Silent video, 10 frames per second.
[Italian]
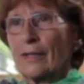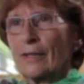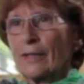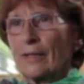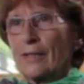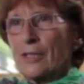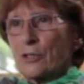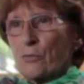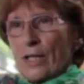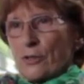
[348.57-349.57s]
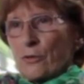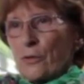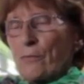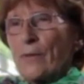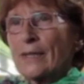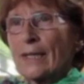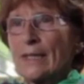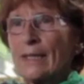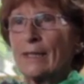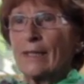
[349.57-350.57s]
Penso che volessi
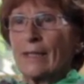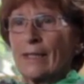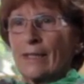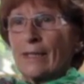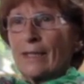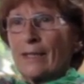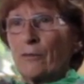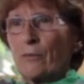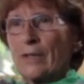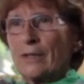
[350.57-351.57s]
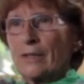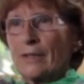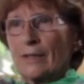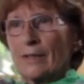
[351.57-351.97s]
comprarmi il loro amore.